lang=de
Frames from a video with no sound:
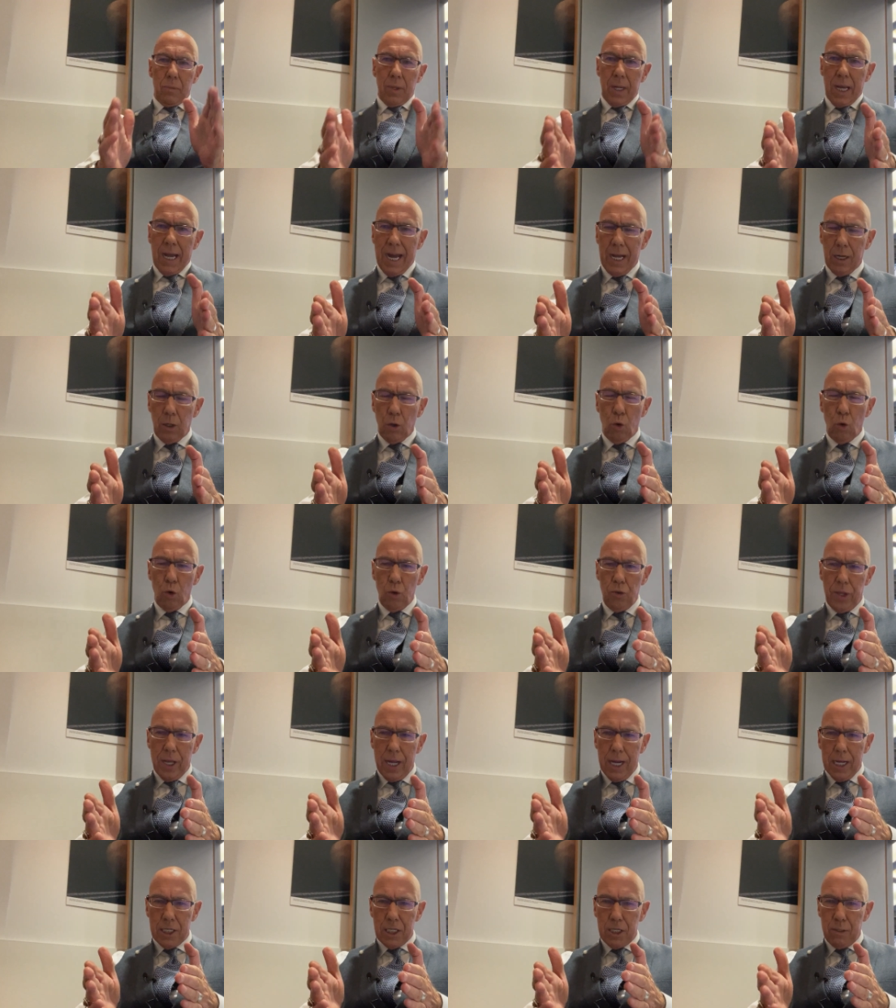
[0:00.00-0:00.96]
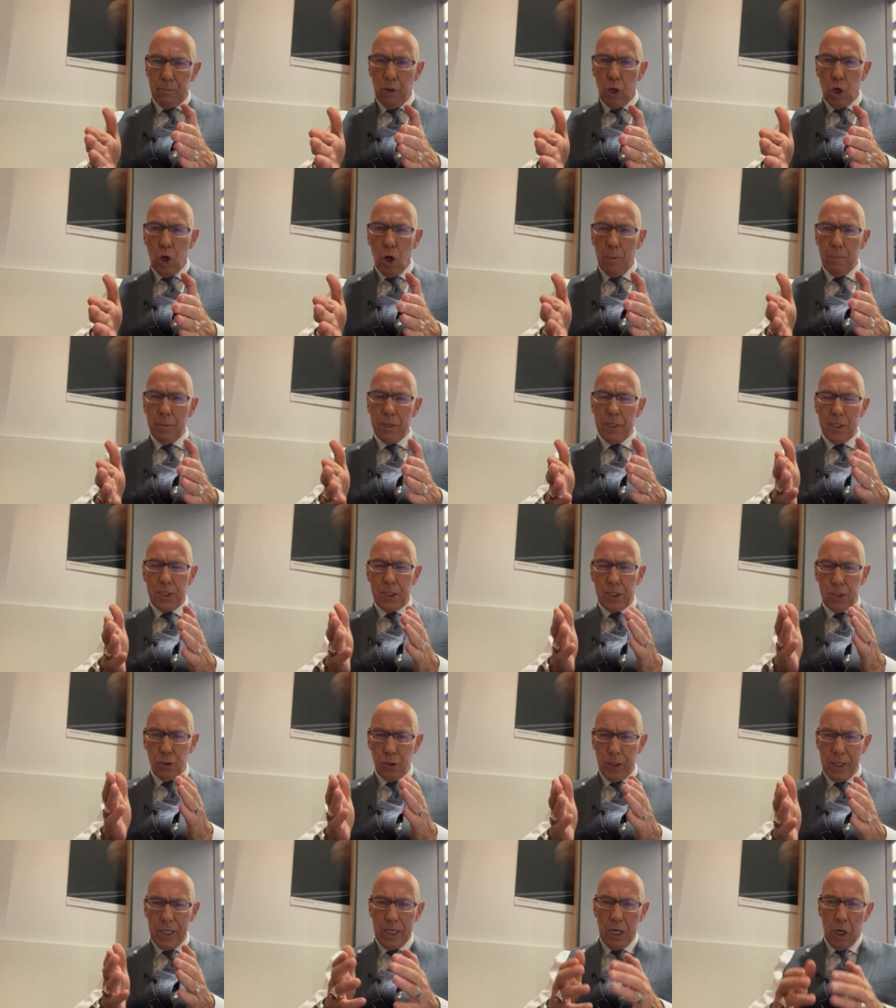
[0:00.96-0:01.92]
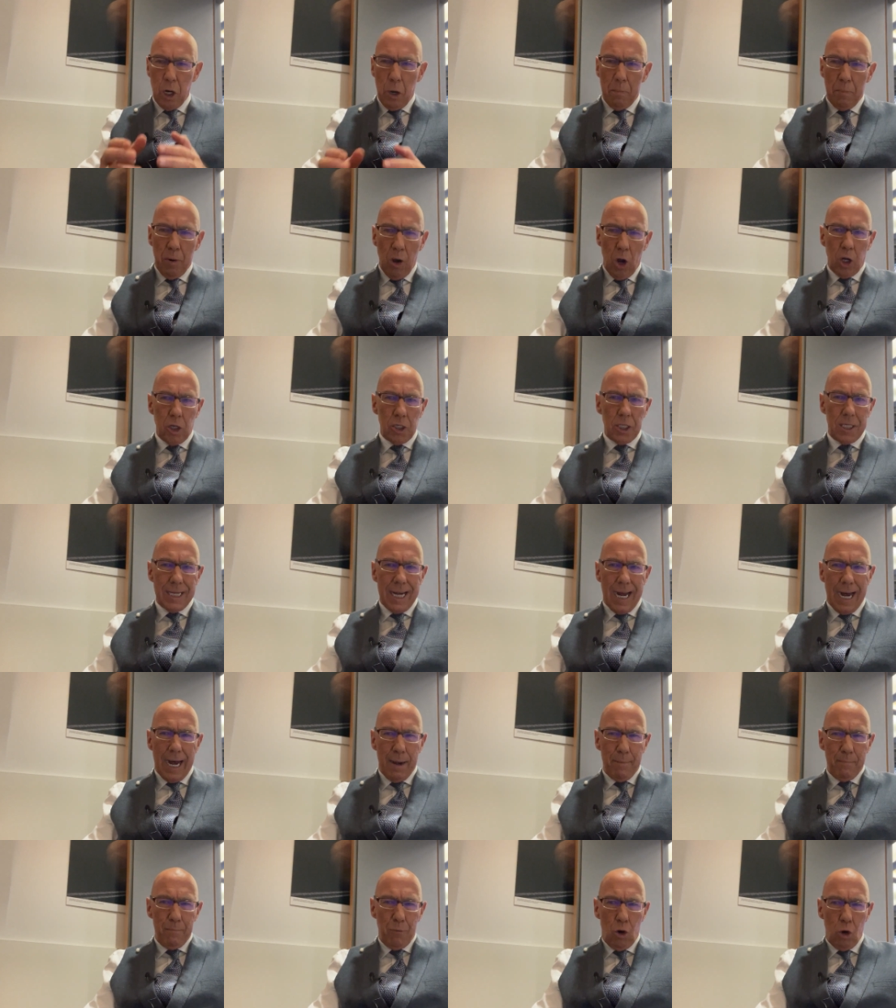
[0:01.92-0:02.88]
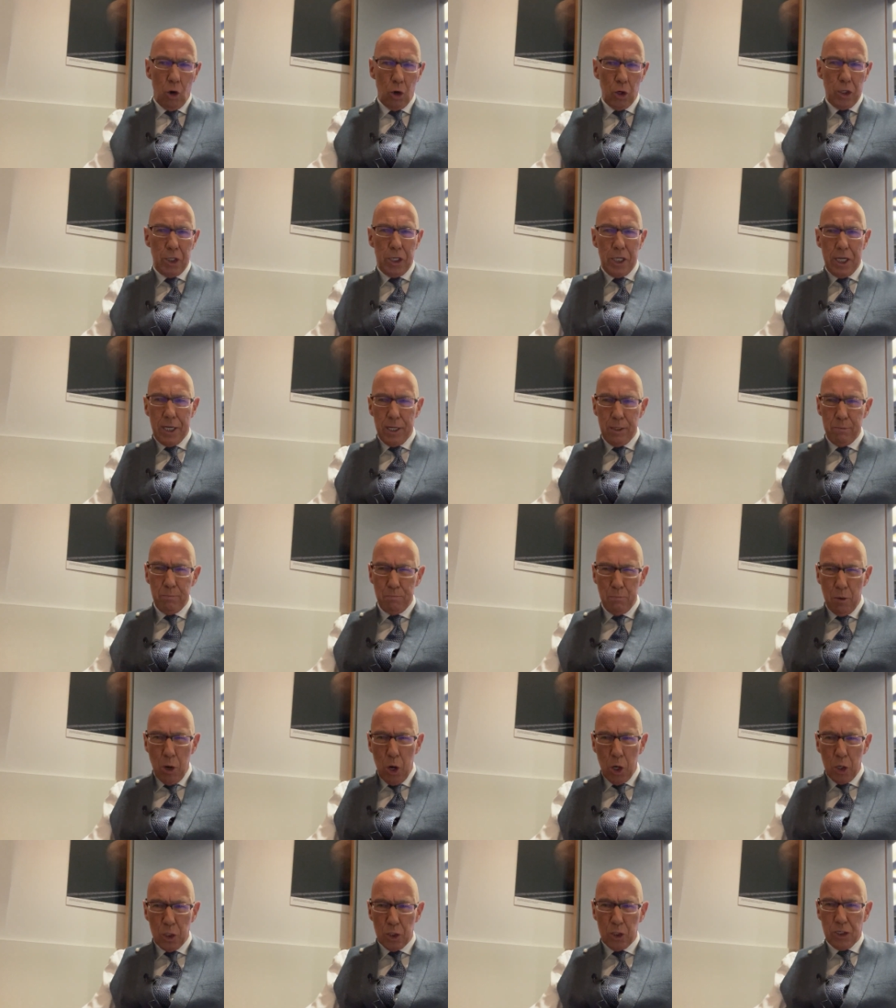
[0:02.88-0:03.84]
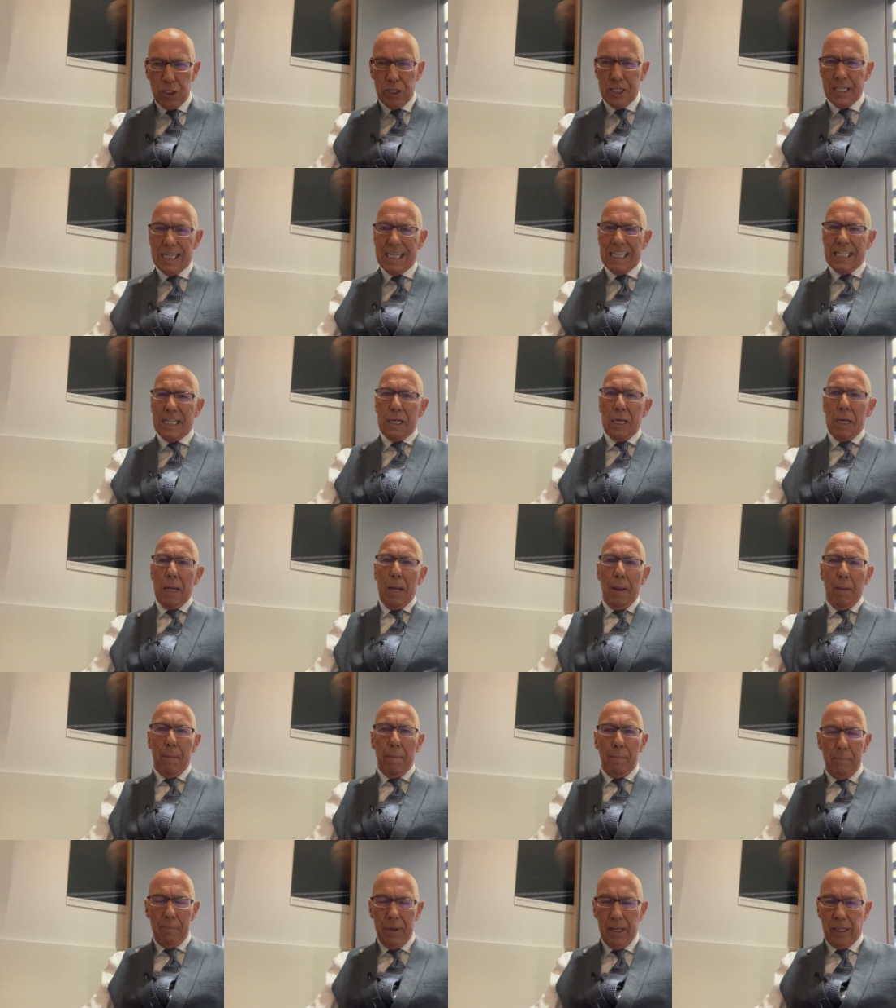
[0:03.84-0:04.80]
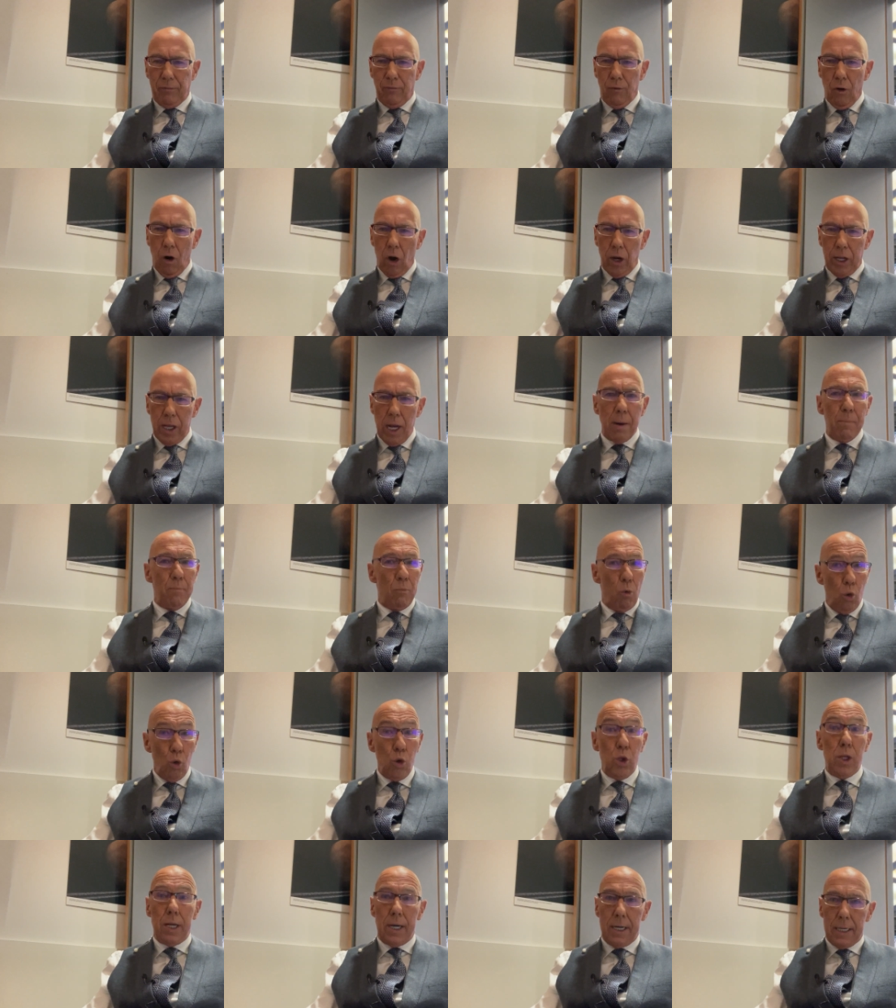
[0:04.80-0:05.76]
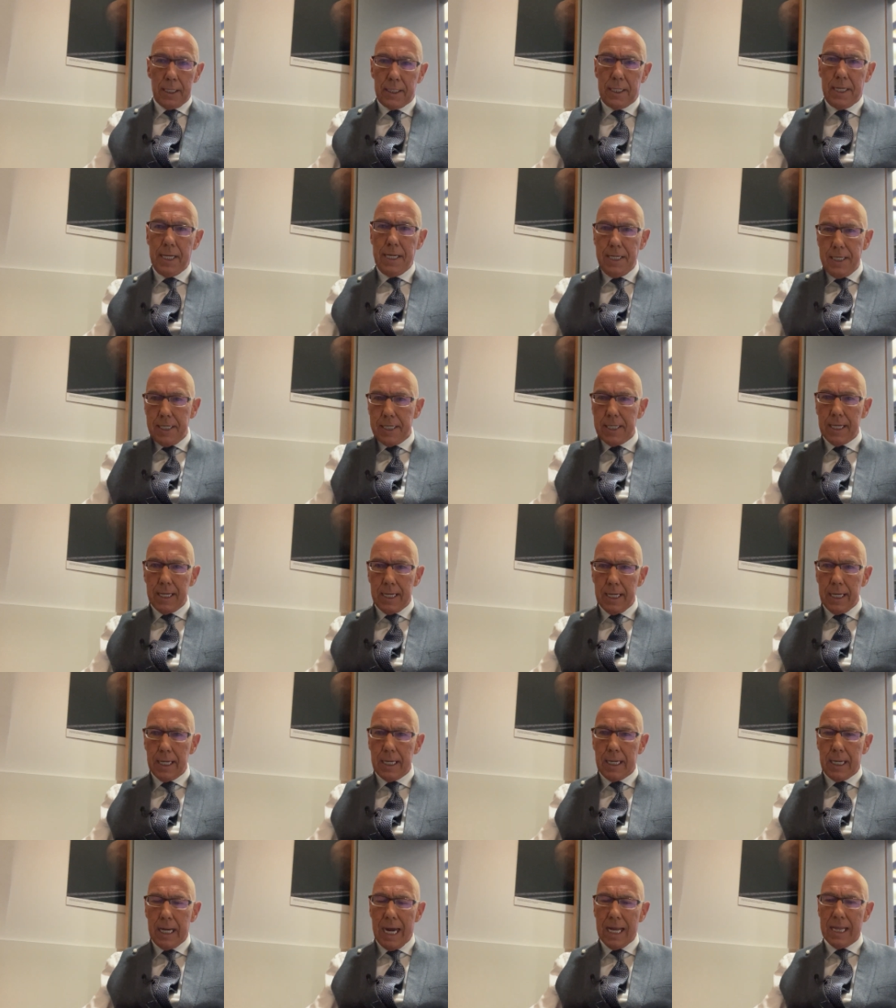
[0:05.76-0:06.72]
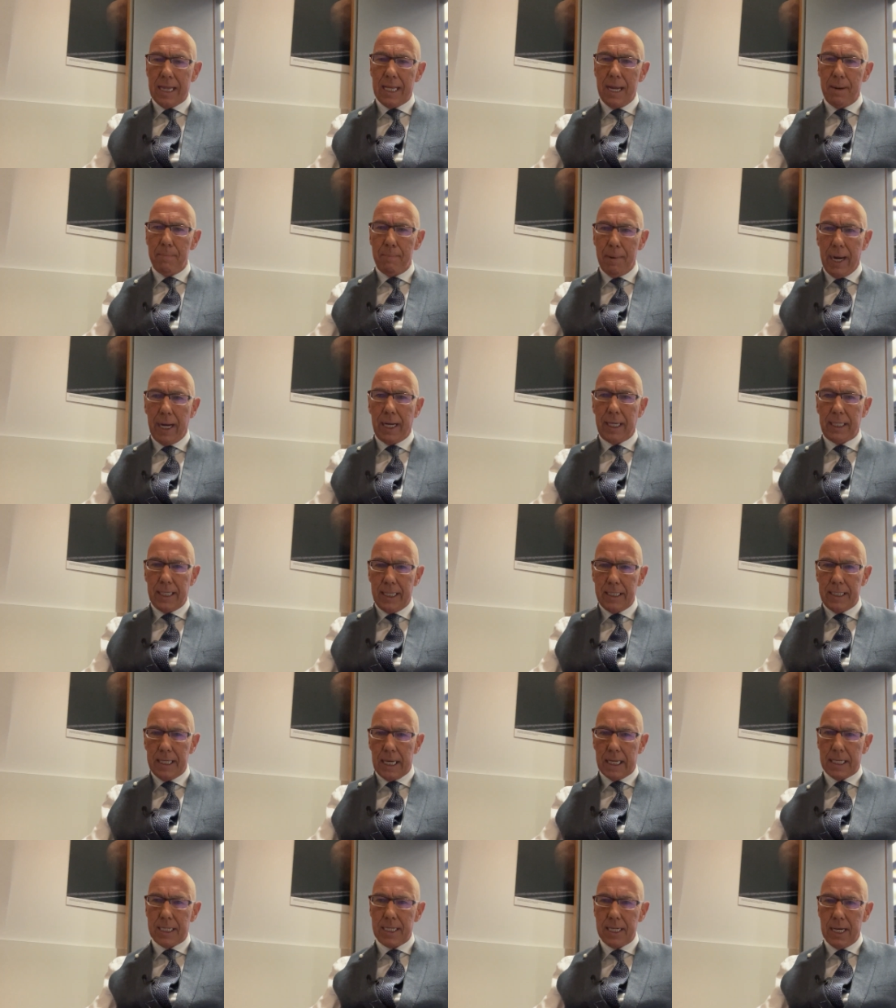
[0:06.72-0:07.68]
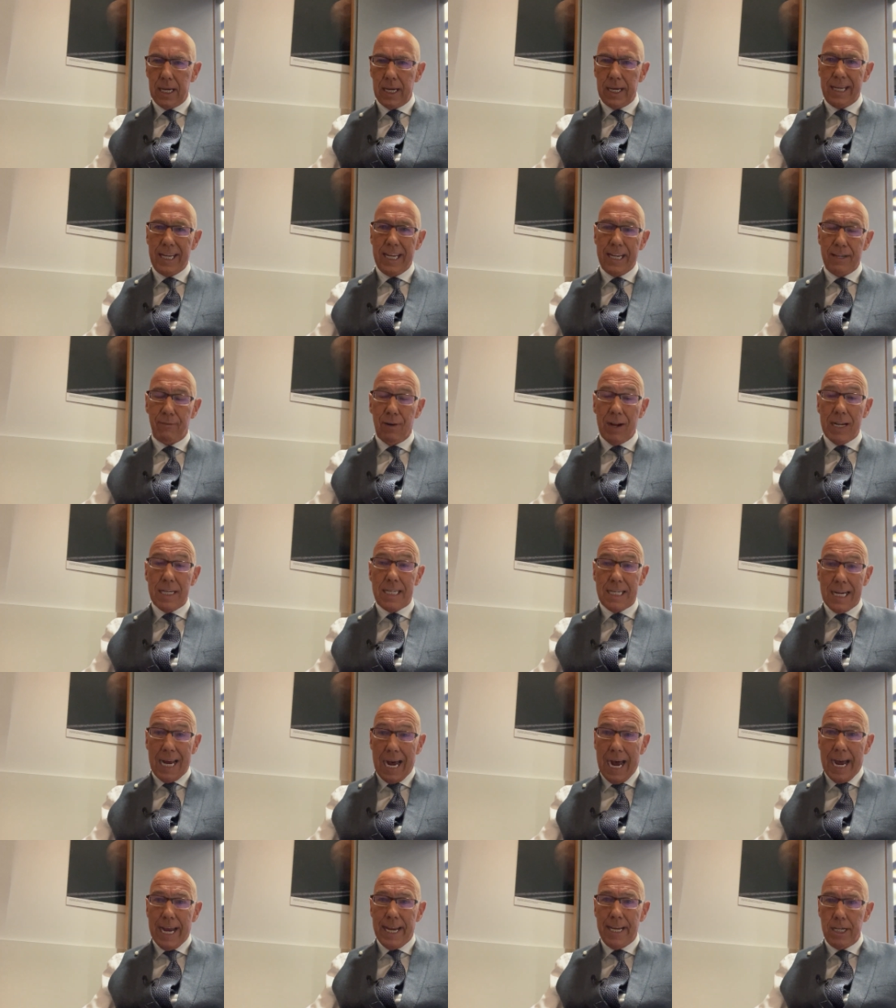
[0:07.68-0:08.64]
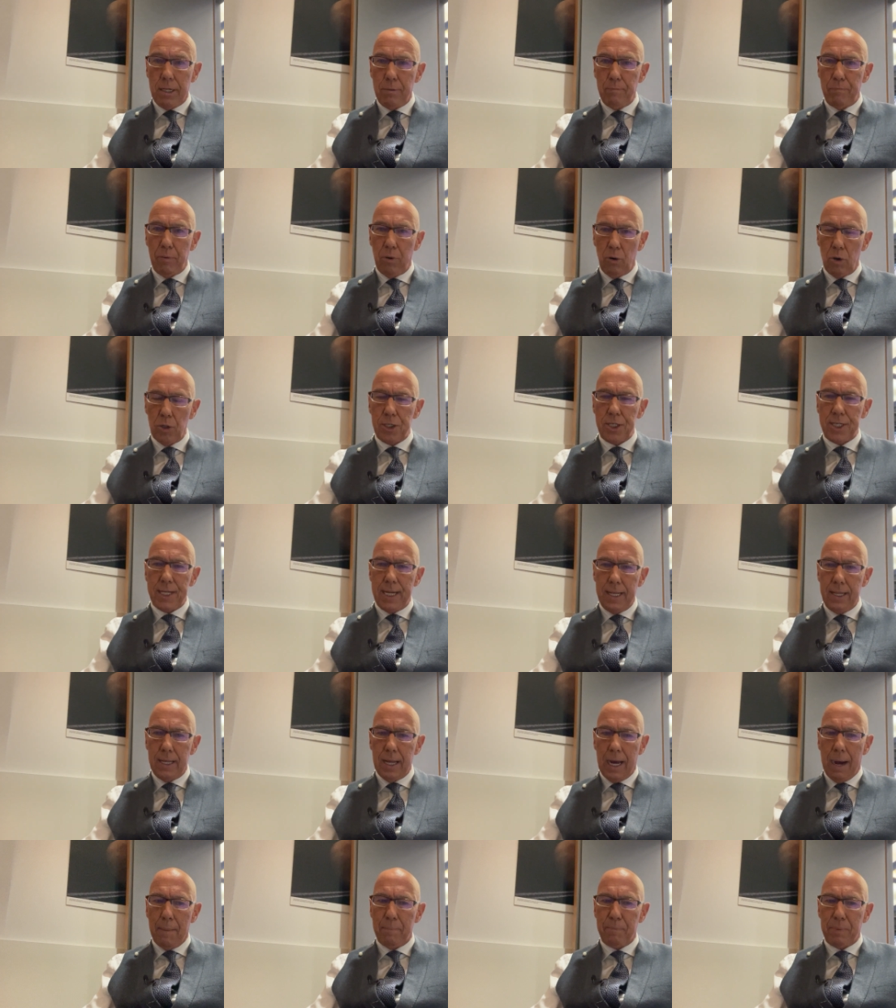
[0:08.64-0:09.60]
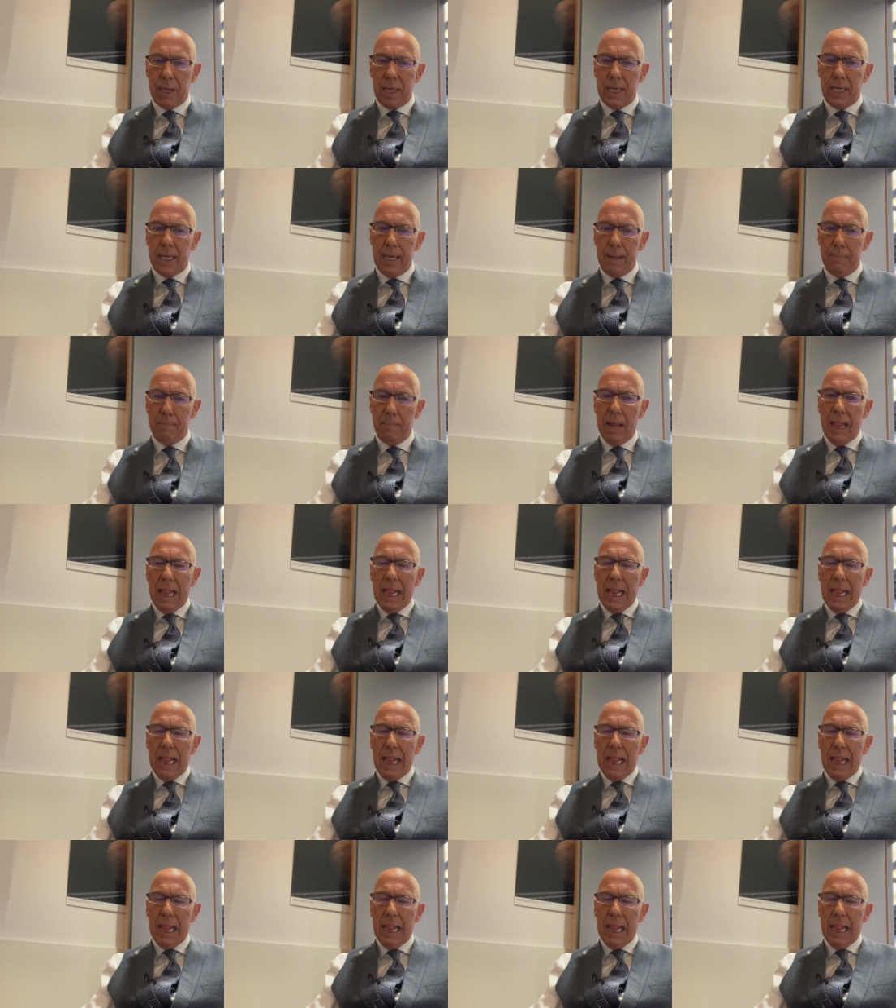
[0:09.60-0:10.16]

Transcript: Hallo und herzlich willkommen zu Ihrer Börse am heutigen Börsen Mittwoch. Ja, Montag, Dienstag hat der Markt der DAX ja jeweils 1% abgegeben.